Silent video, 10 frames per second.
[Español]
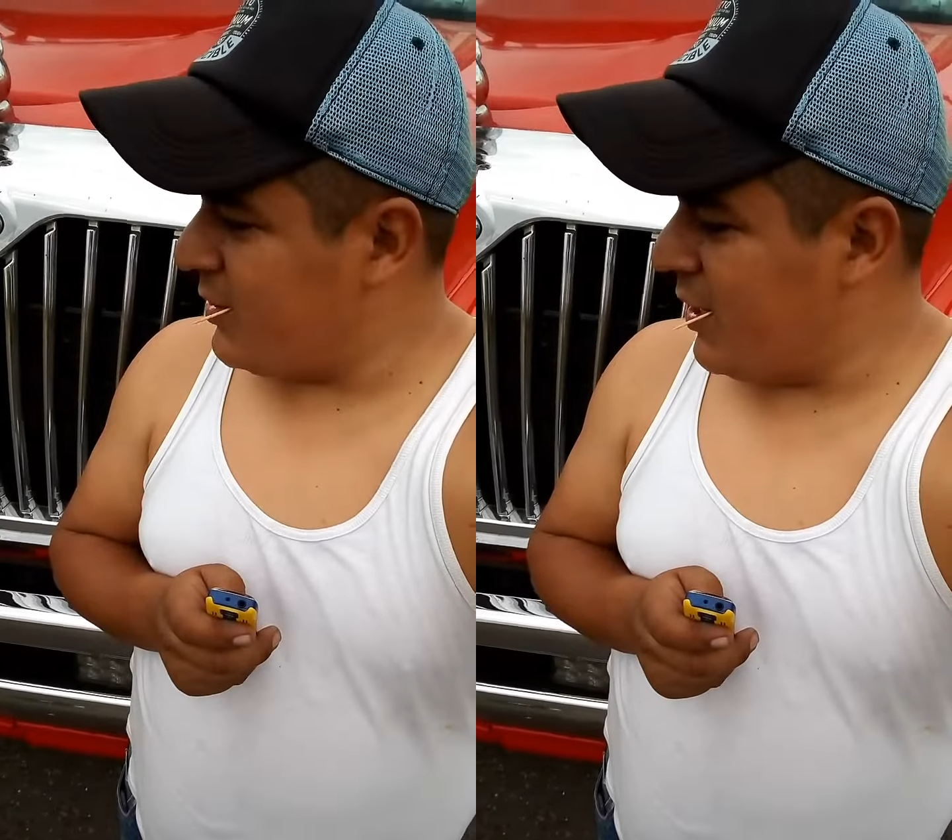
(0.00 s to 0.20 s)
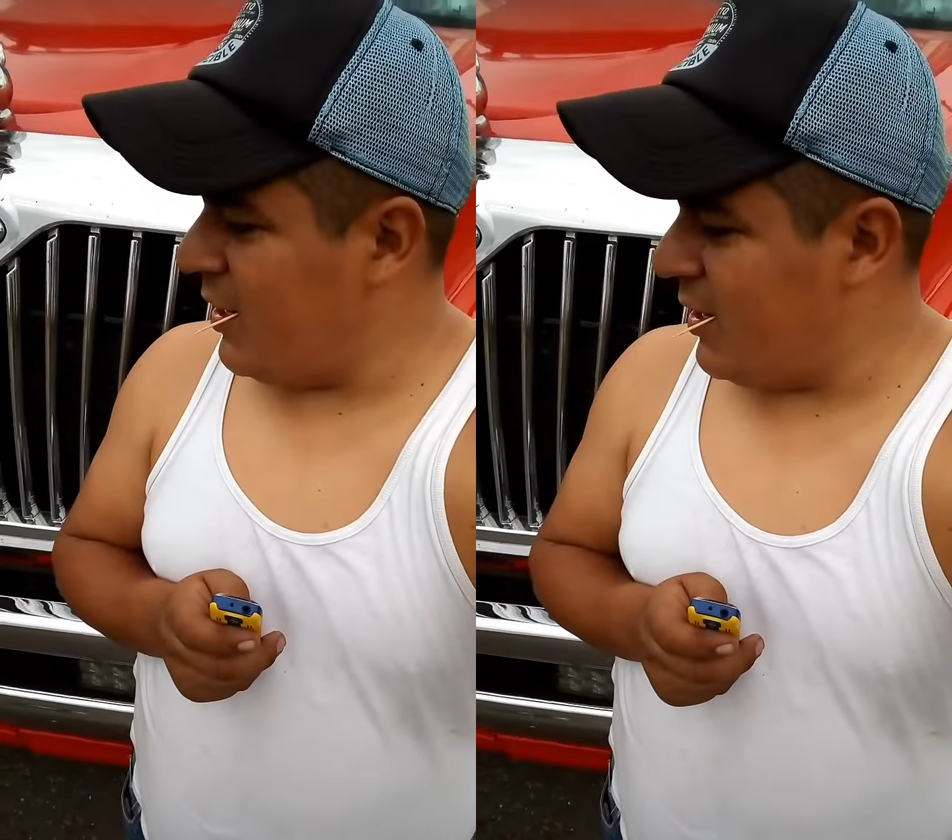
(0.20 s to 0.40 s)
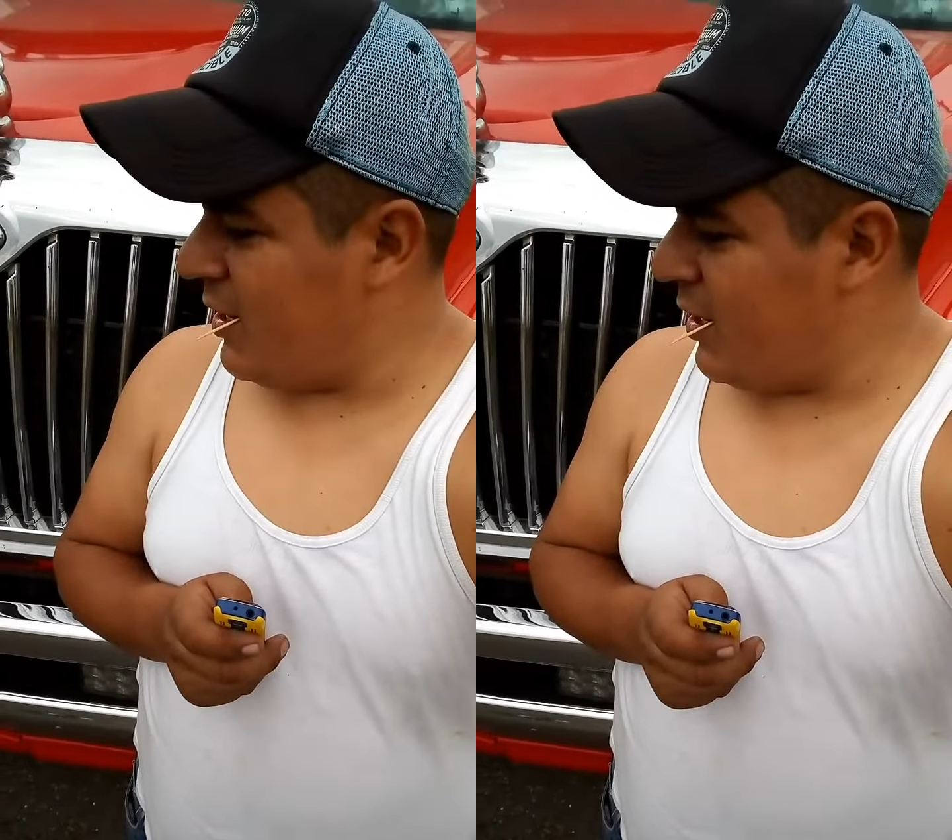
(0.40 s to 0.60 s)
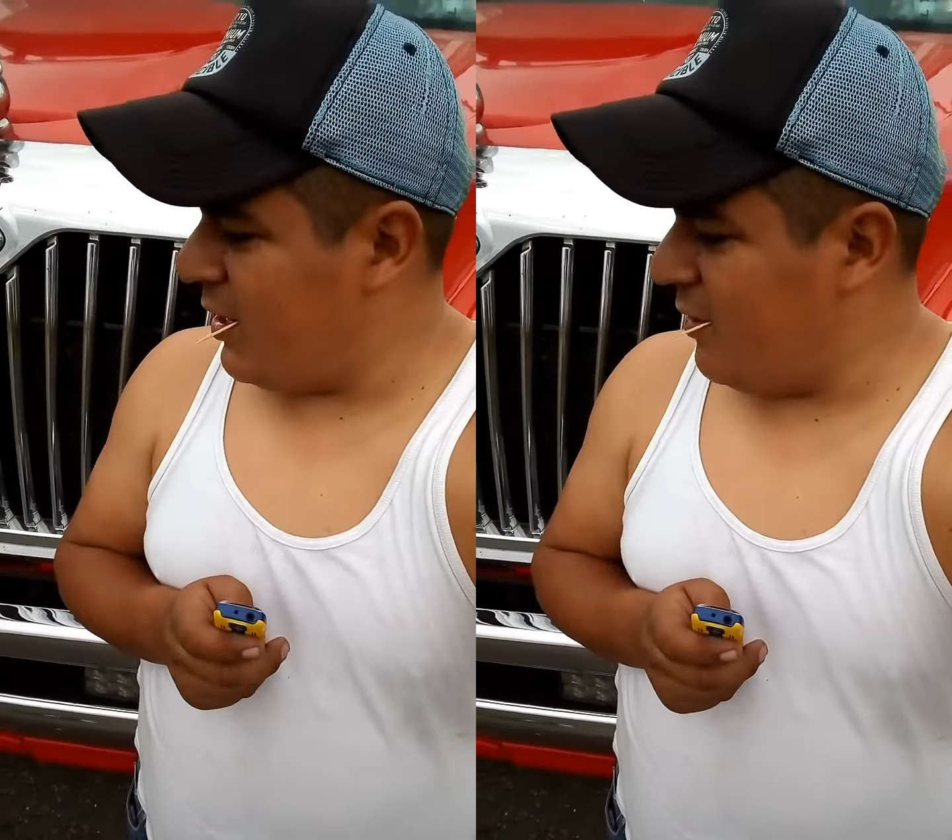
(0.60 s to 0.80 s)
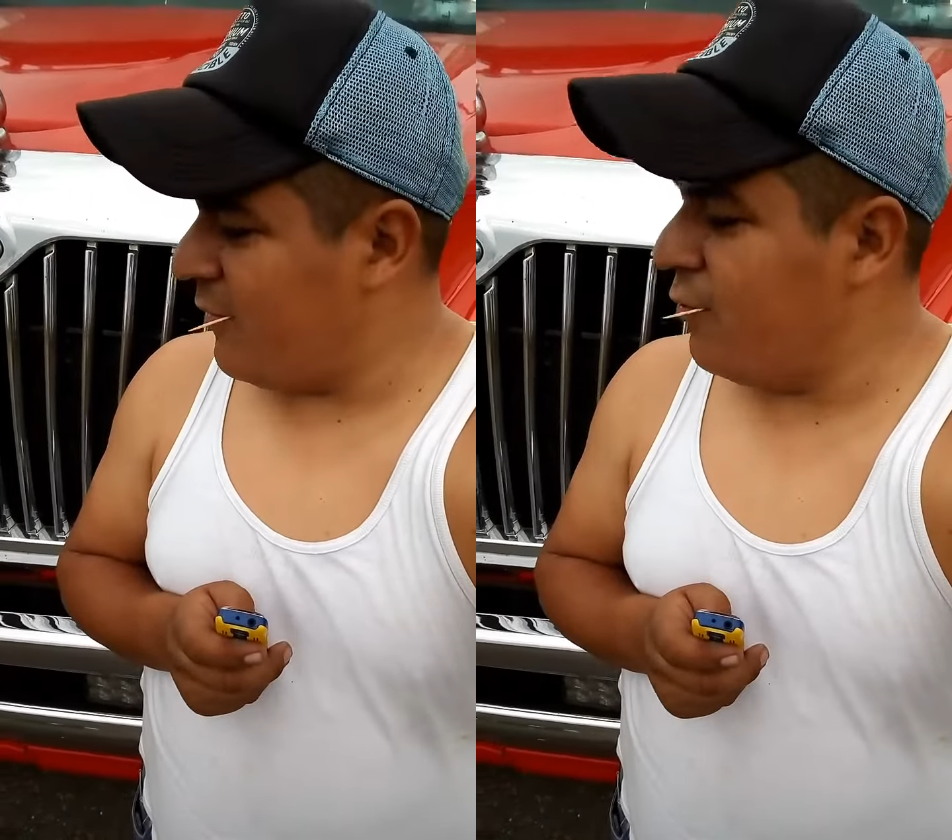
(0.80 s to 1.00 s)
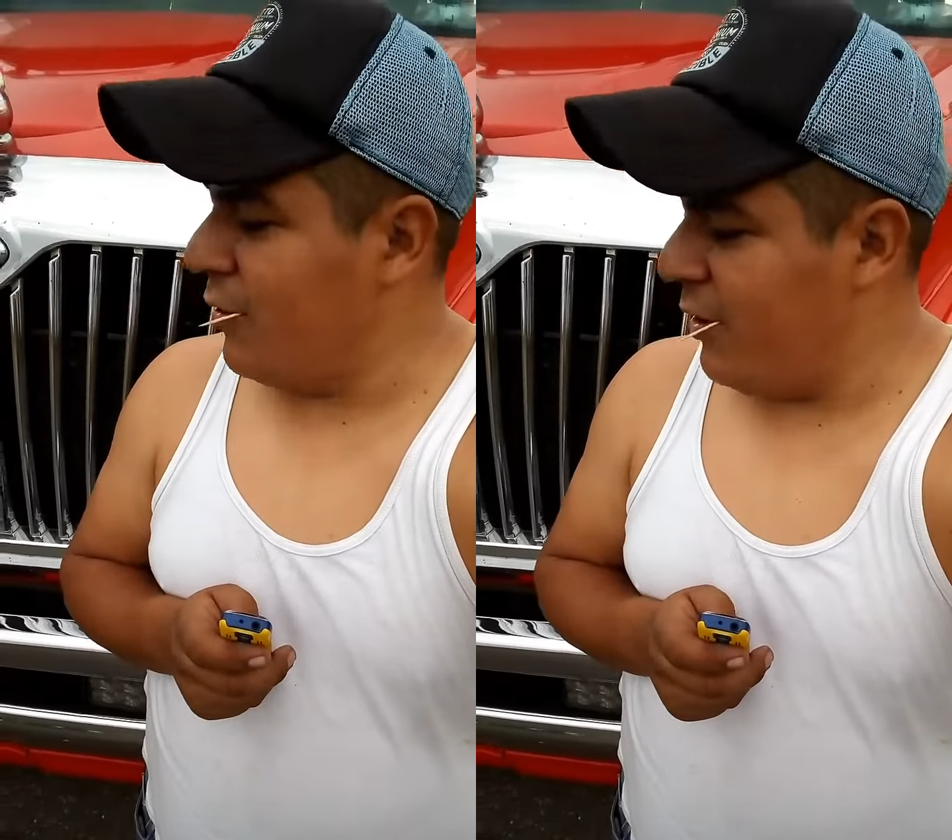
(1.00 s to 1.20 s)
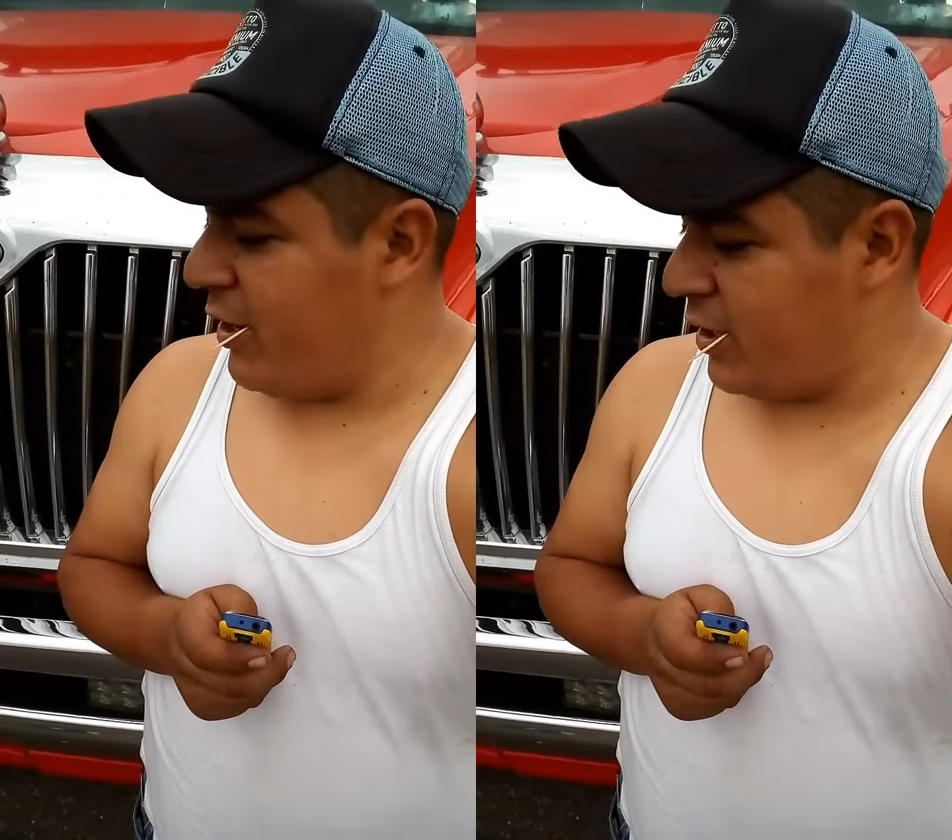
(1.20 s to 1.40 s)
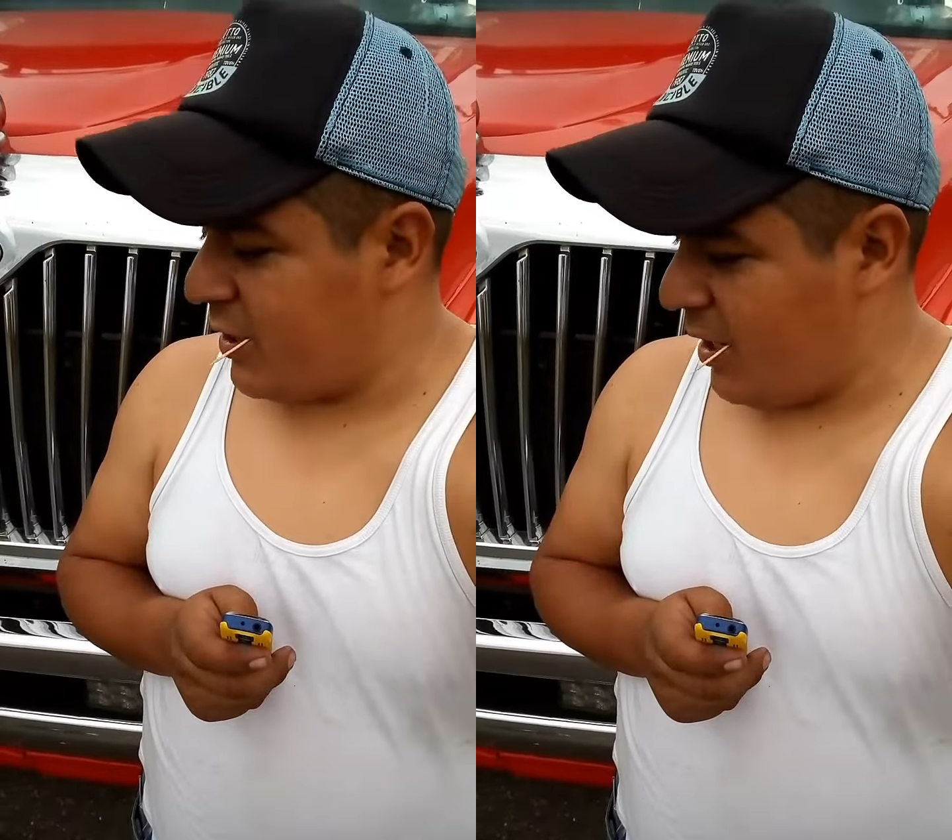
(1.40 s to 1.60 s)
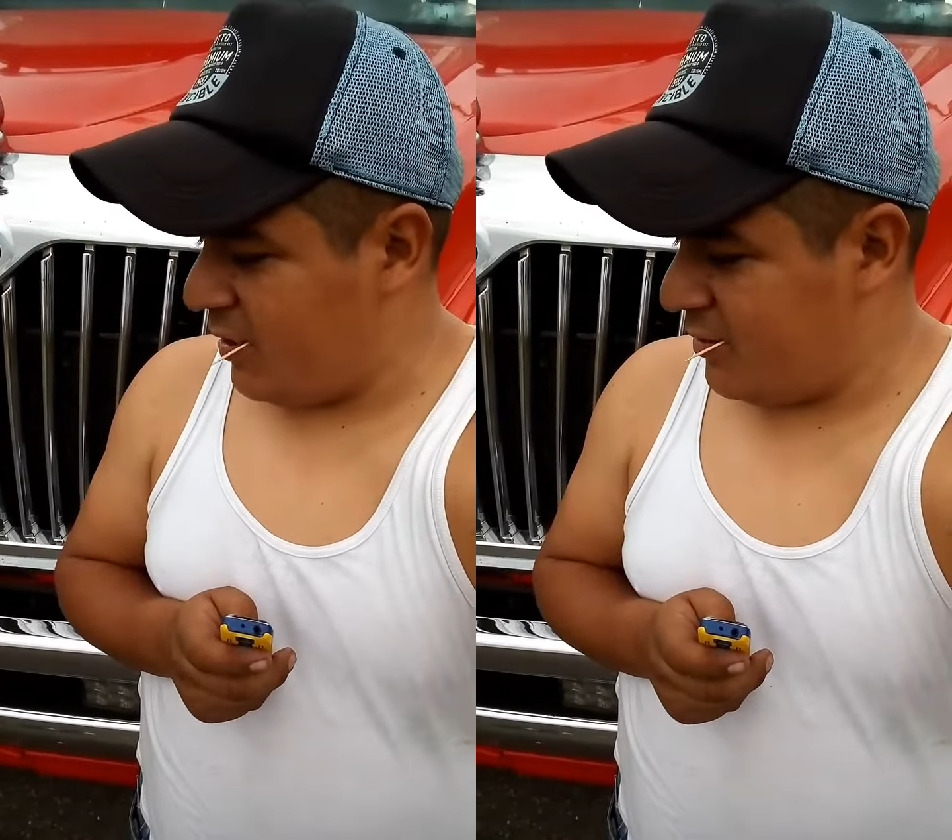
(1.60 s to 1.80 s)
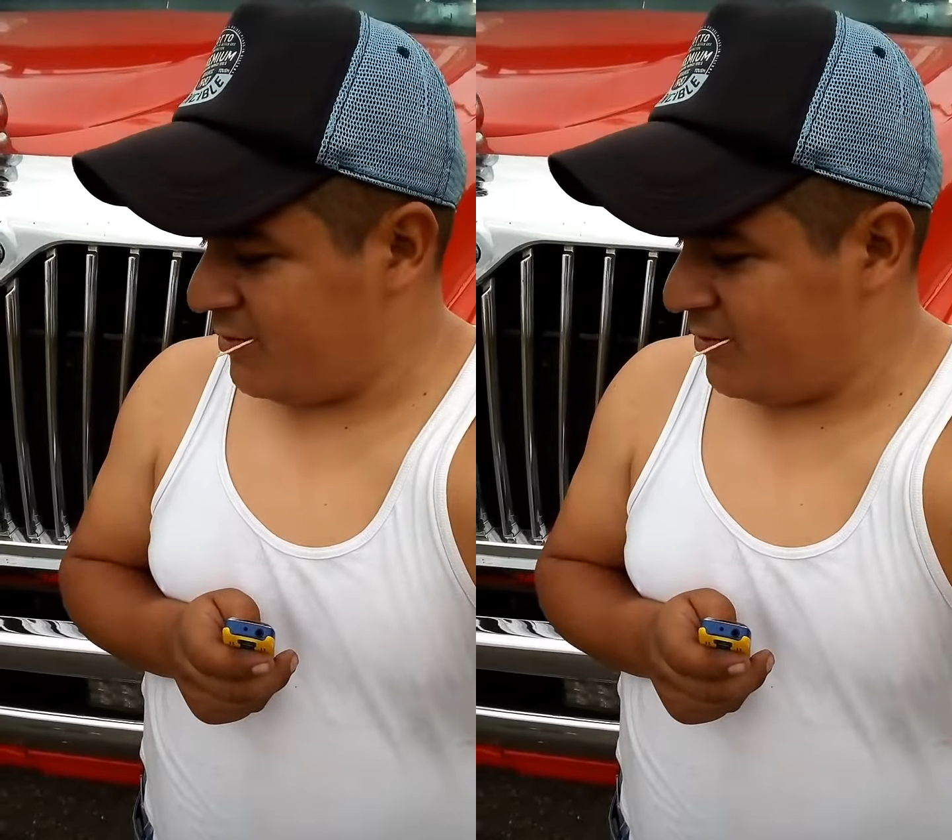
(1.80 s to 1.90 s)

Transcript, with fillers: tiene culebrita.